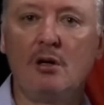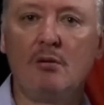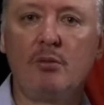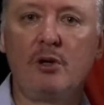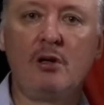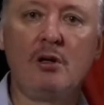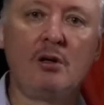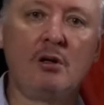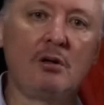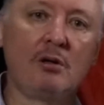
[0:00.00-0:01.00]

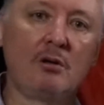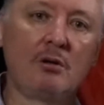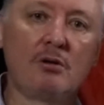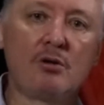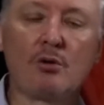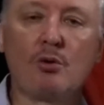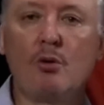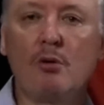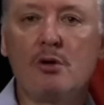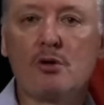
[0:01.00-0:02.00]
при
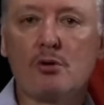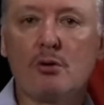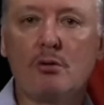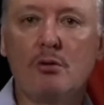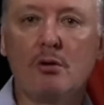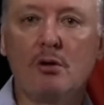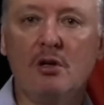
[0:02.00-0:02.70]
Сердюкове и Шойгу